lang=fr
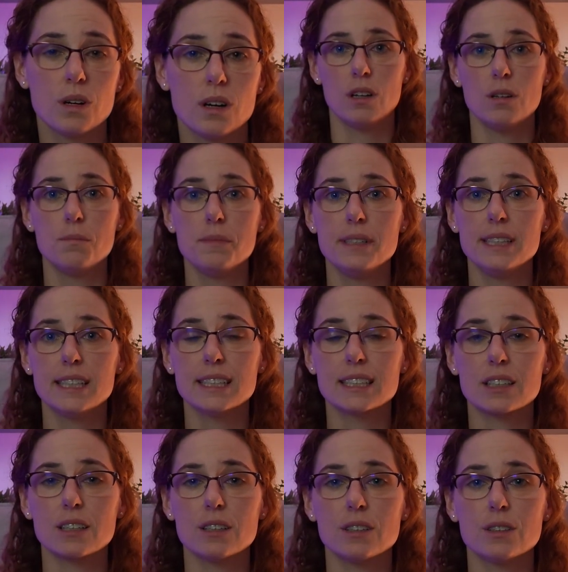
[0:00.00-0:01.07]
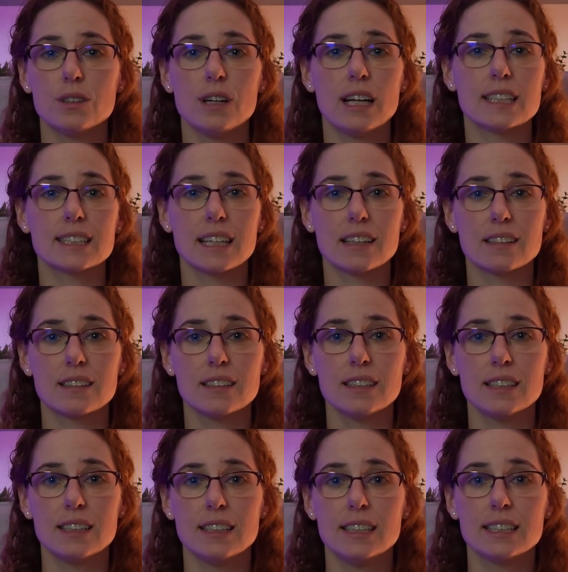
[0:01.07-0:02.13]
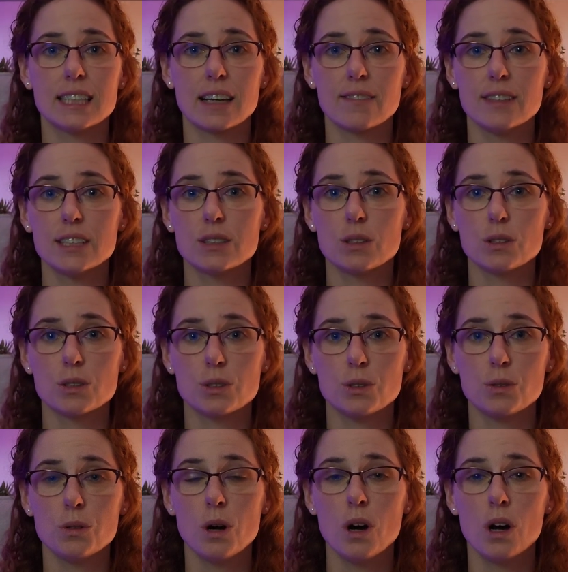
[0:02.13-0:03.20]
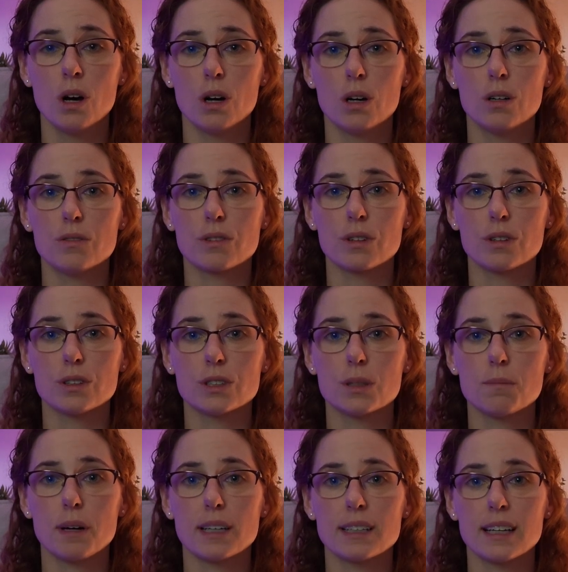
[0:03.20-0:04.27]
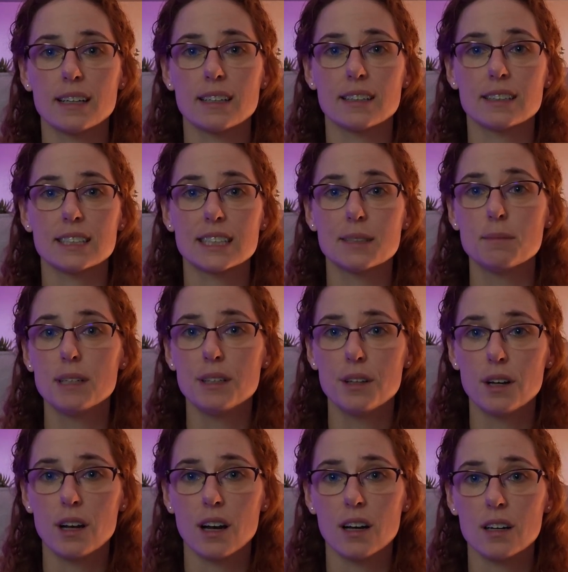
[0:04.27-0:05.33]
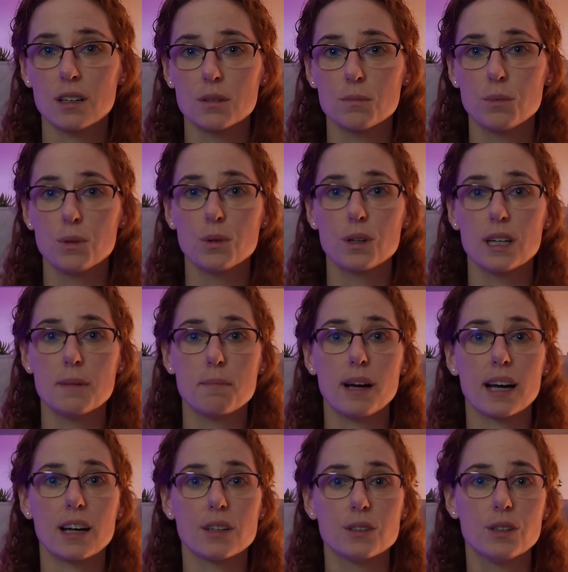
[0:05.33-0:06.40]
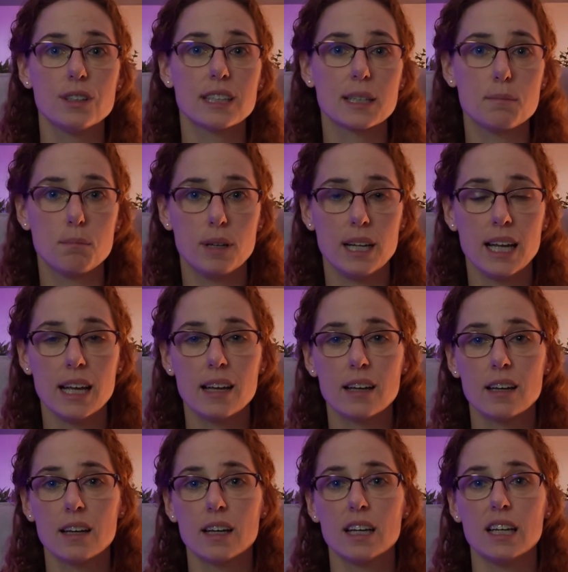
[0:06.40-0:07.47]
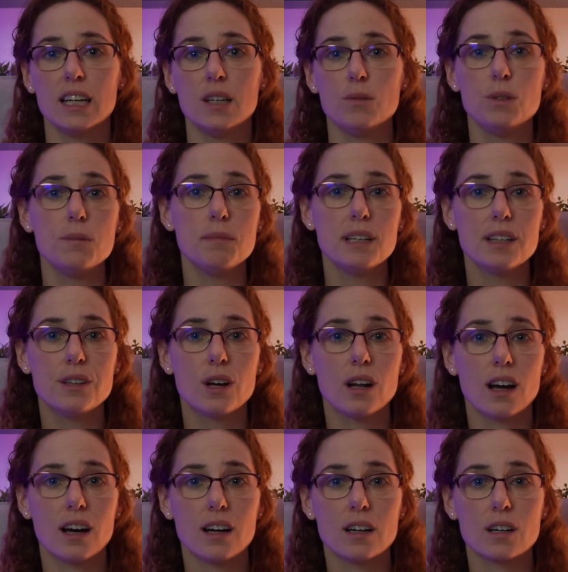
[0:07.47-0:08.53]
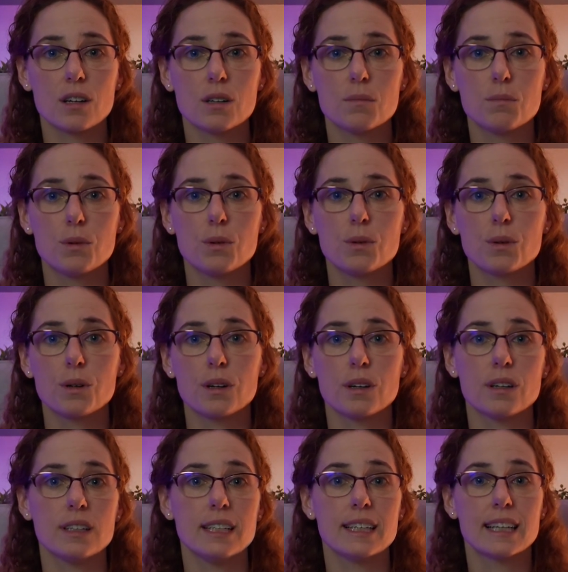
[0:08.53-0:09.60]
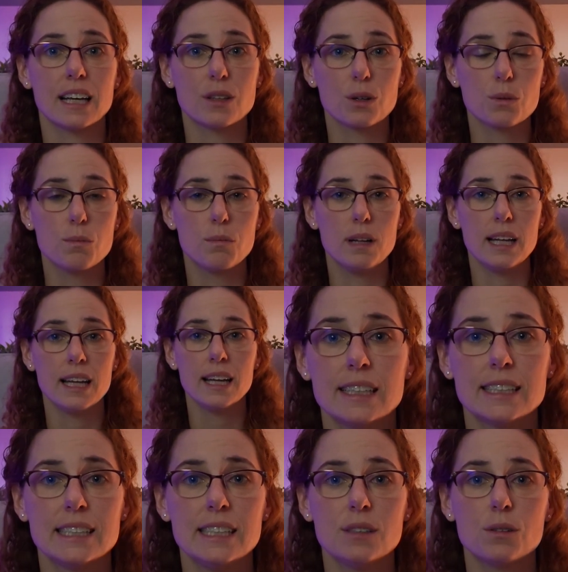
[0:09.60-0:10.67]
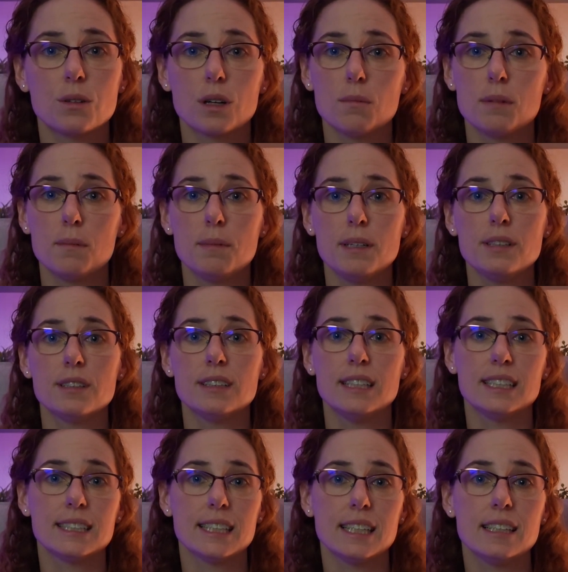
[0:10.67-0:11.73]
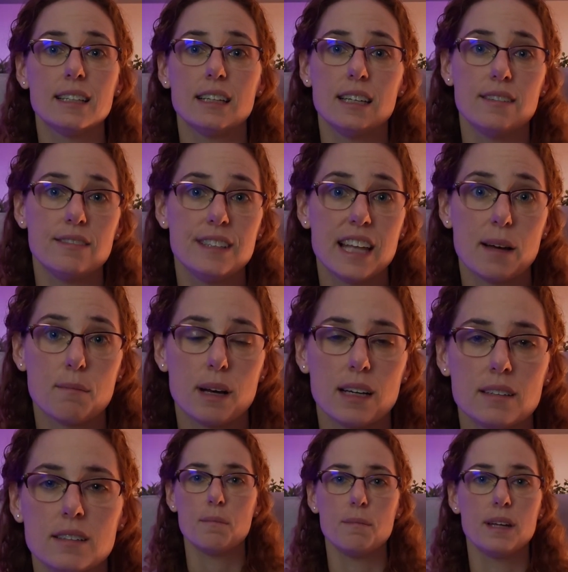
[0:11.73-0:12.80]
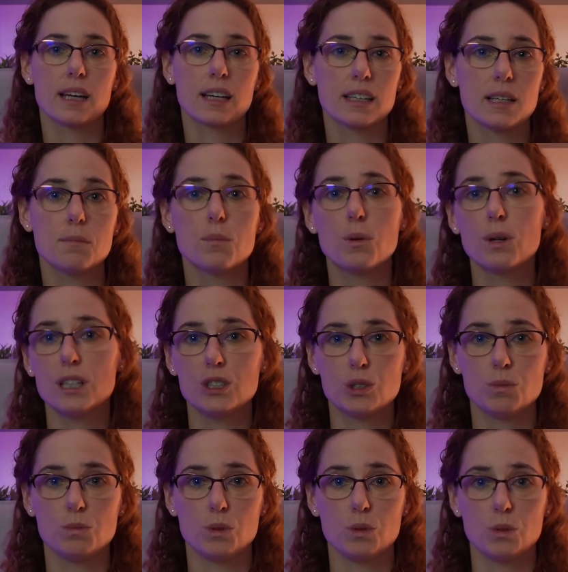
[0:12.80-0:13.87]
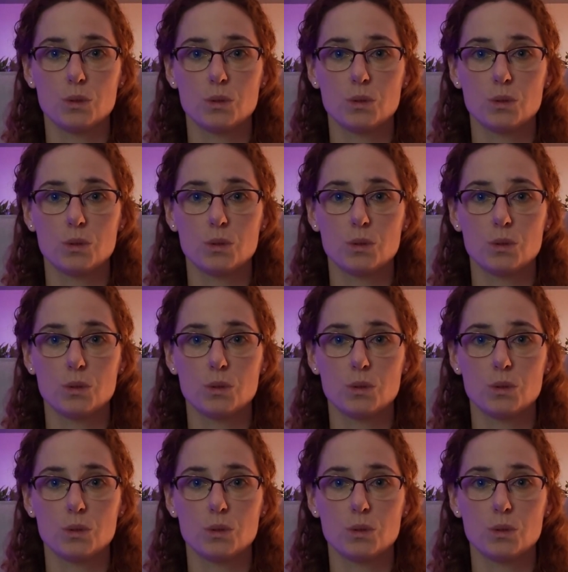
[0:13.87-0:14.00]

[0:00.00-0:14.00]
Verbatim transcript: Le ministre de la Santé et des Services sociaux offre cependant 6 000 pour les parents de triplés et 8 000 pour euh, des quadruplés si aucun bébé ne décède évidemment, mais rien pour les jumeaux.